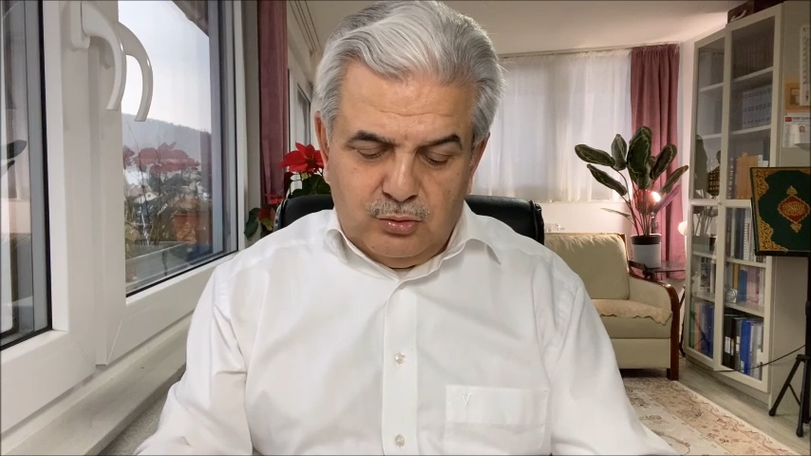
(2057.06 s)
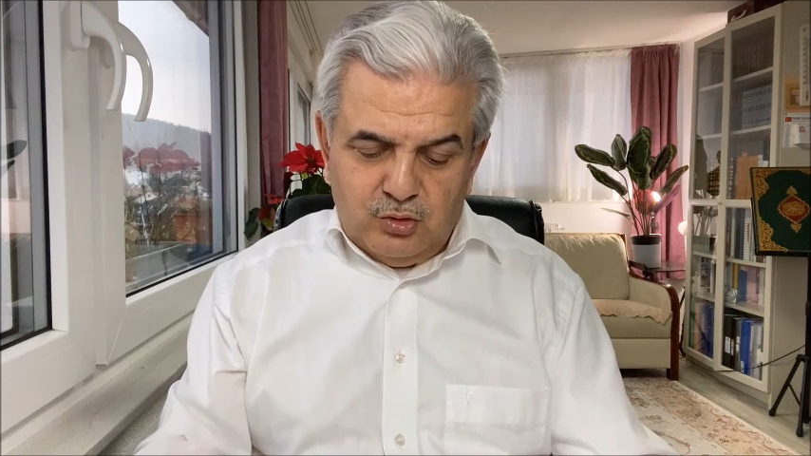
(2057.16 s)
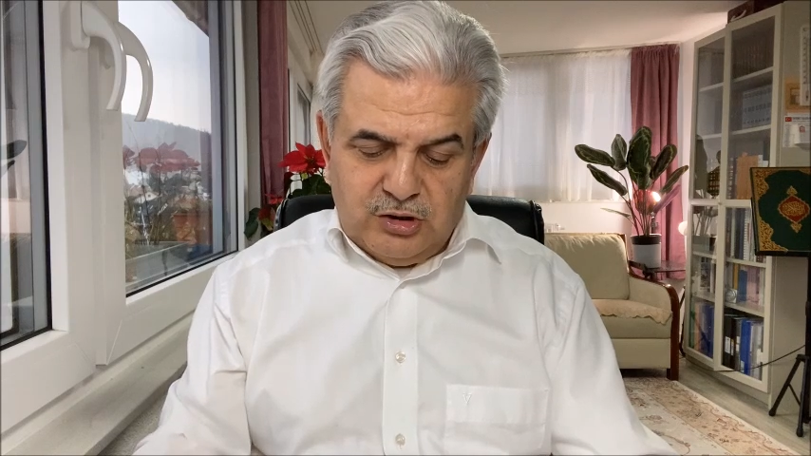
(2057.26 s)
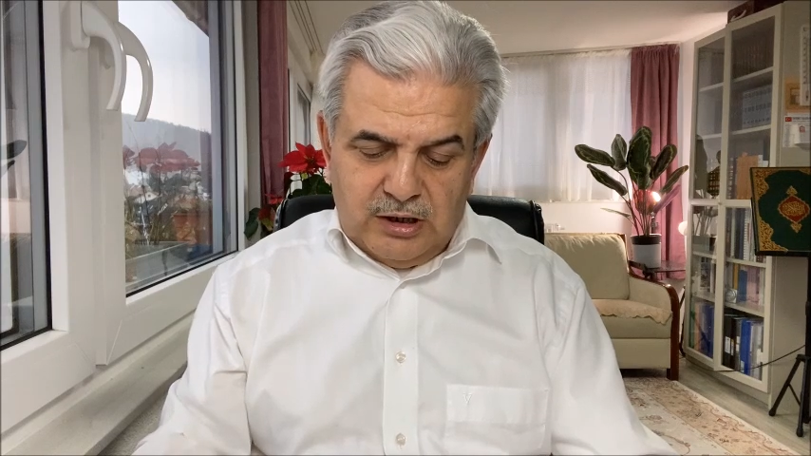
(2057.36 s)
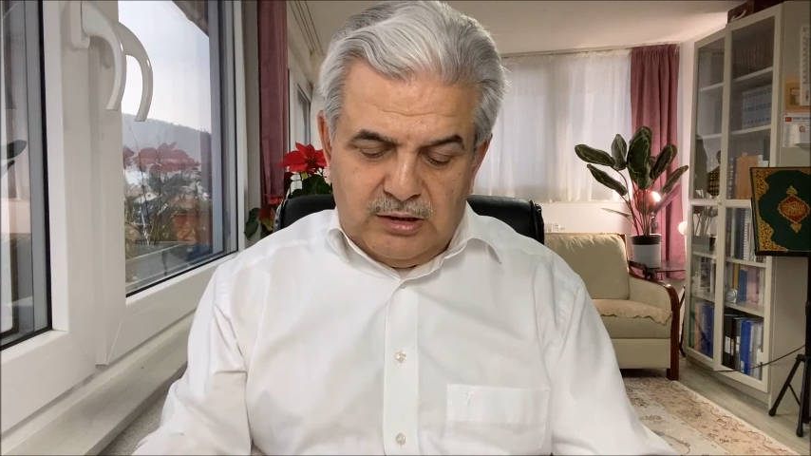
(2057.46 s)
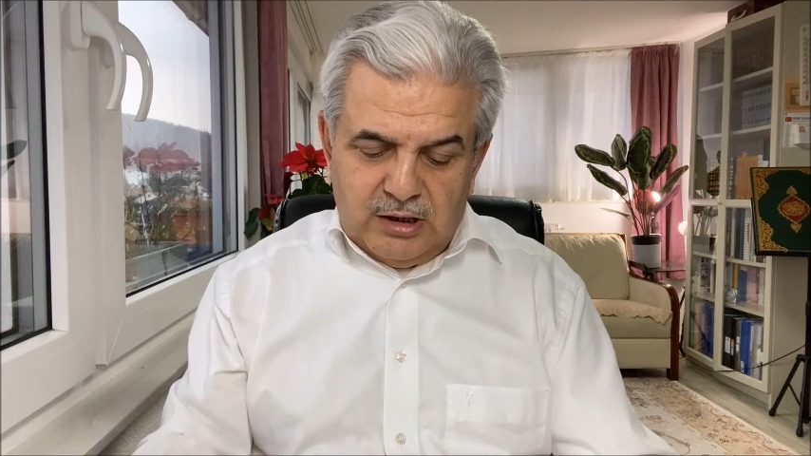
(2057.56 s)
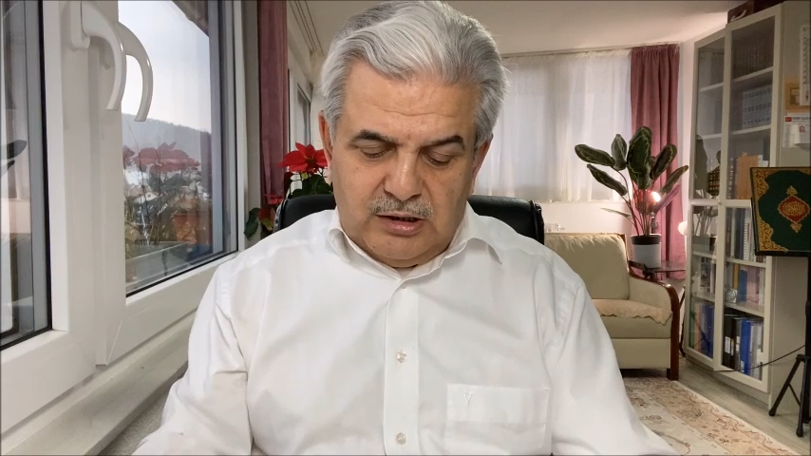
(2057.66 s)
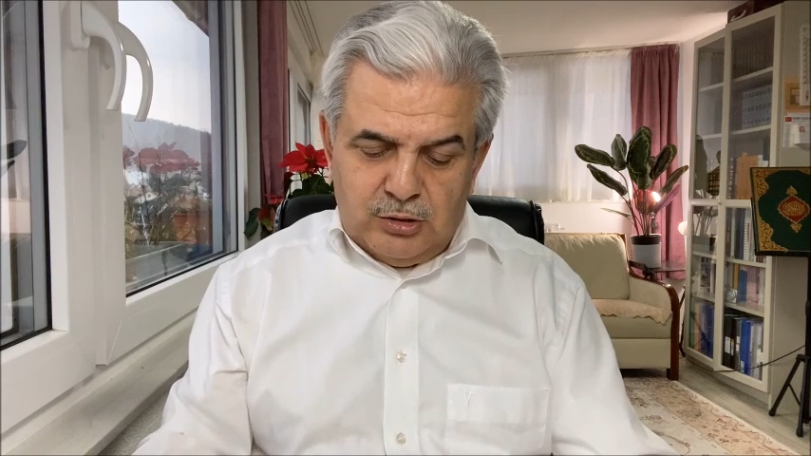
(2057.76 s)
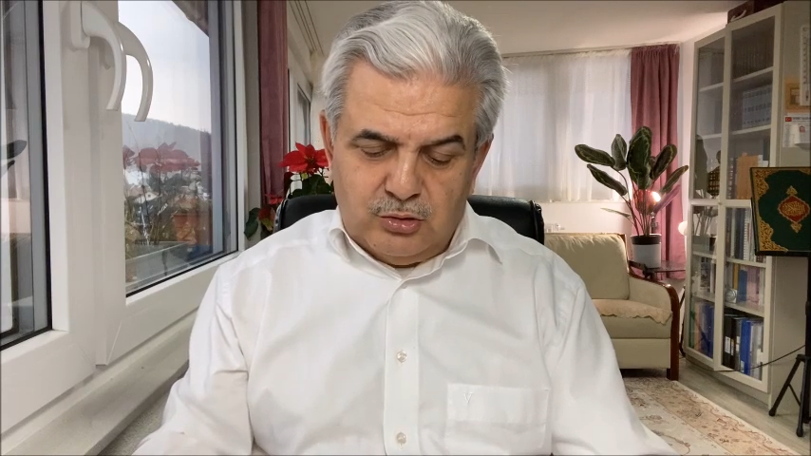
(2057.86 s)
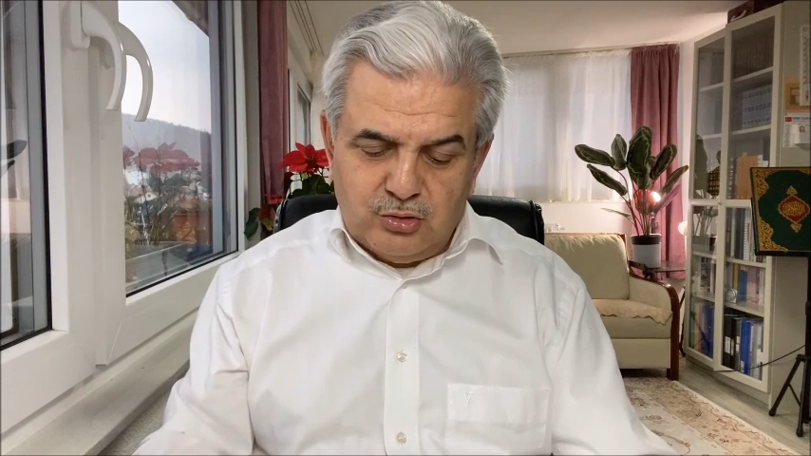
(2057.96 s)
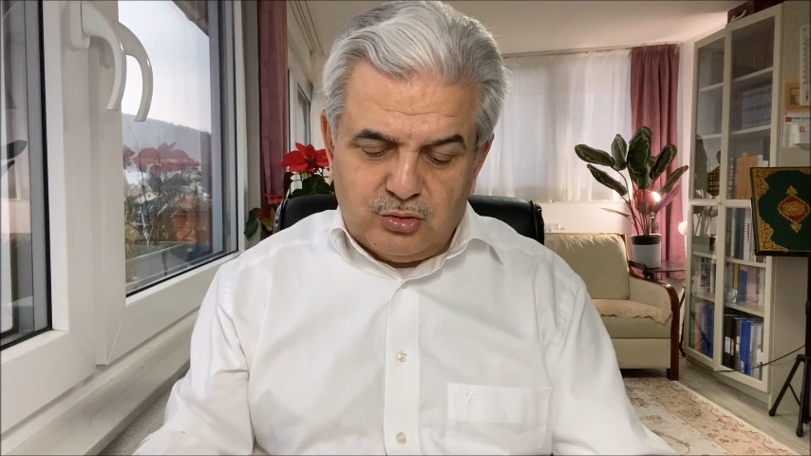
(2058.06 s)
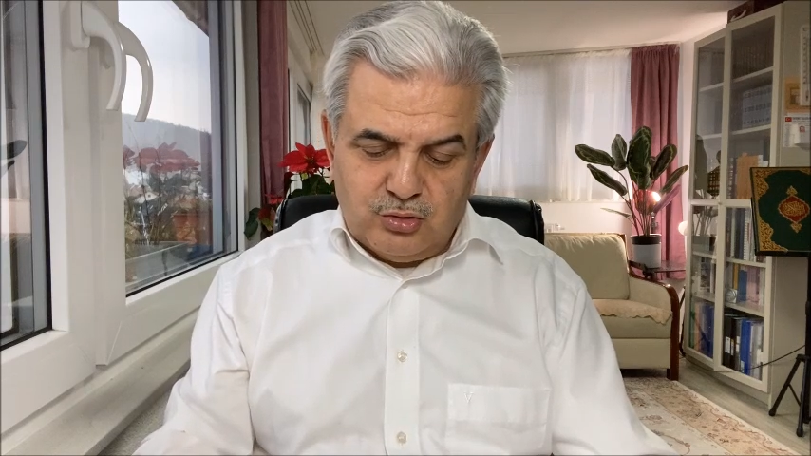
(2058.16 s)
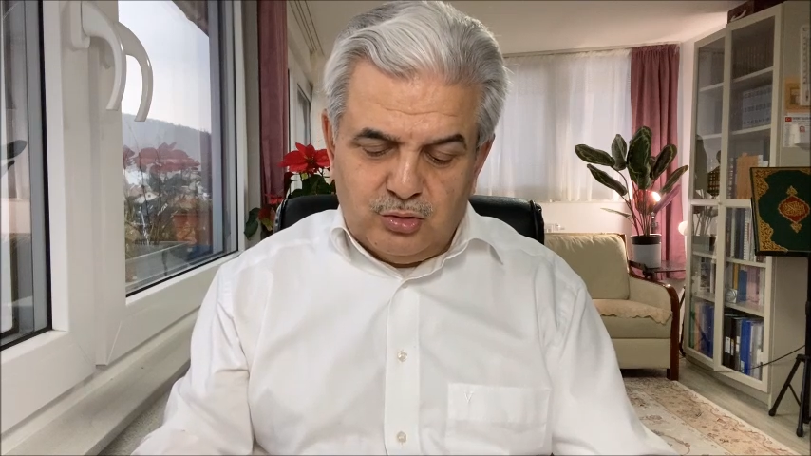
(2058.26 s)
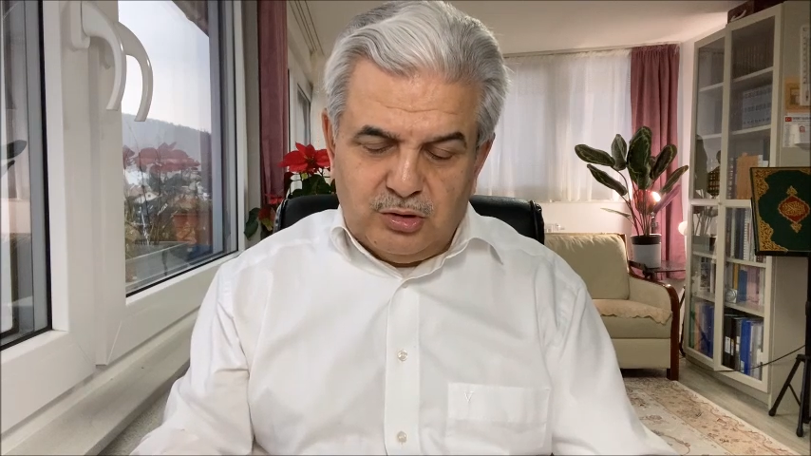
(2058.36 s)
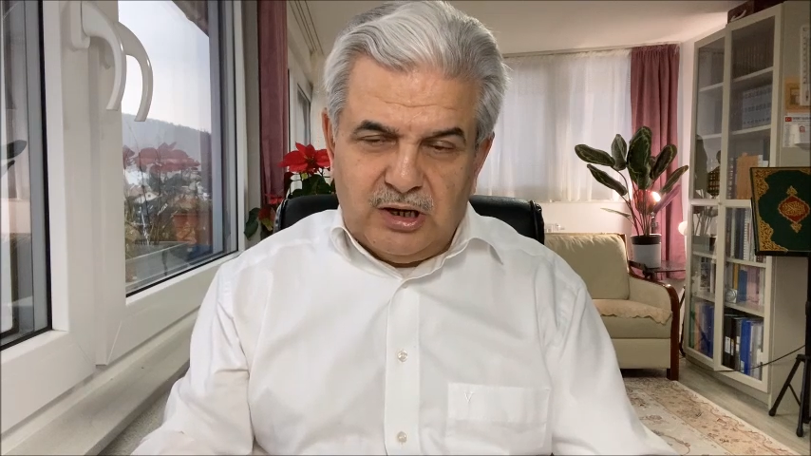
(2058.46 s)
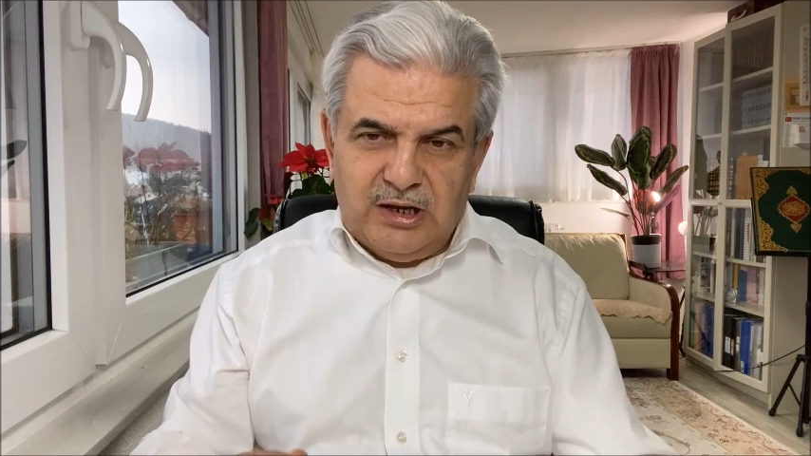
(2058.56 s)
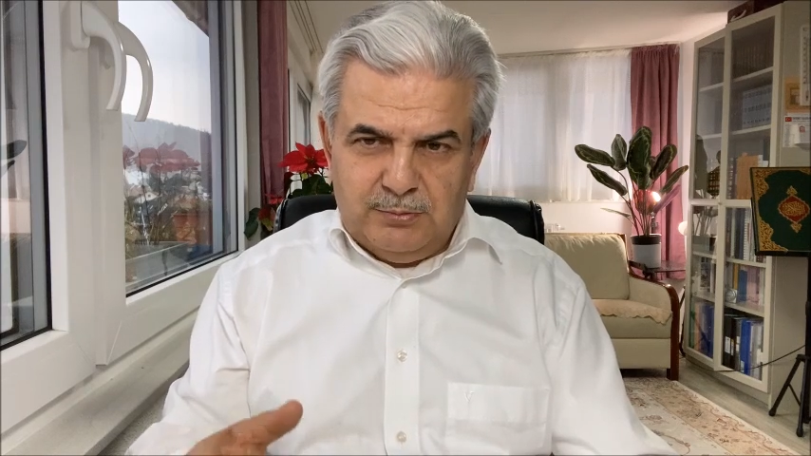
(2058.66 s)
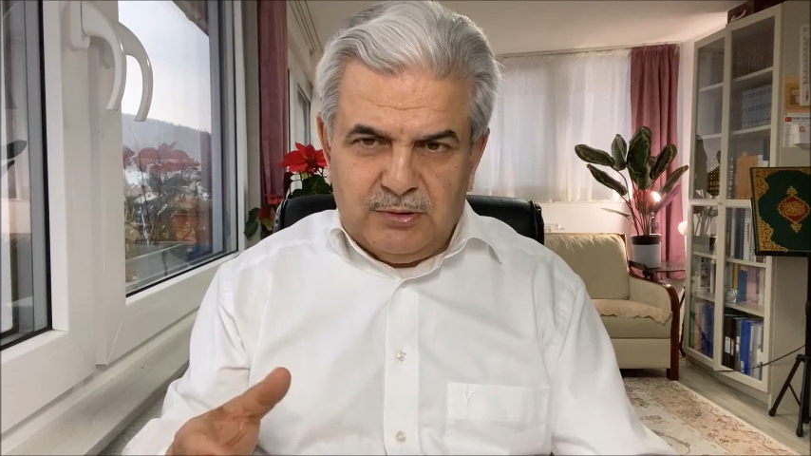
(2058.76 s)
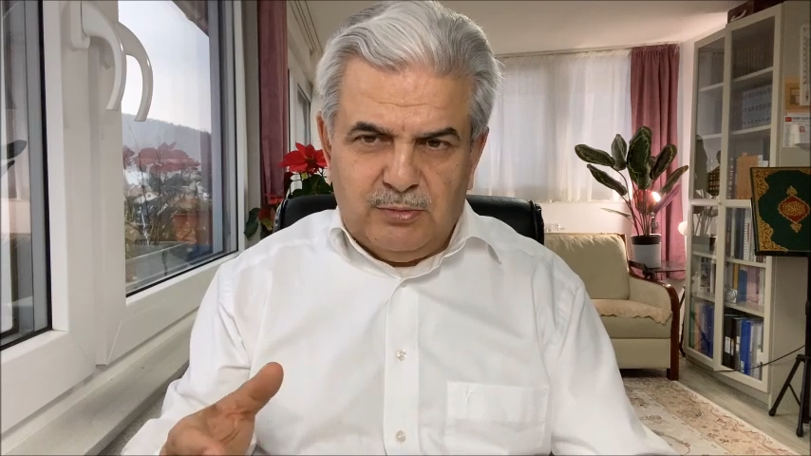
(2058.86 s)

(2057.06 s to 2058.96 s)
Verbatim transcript: düzenlediği Süneni İbn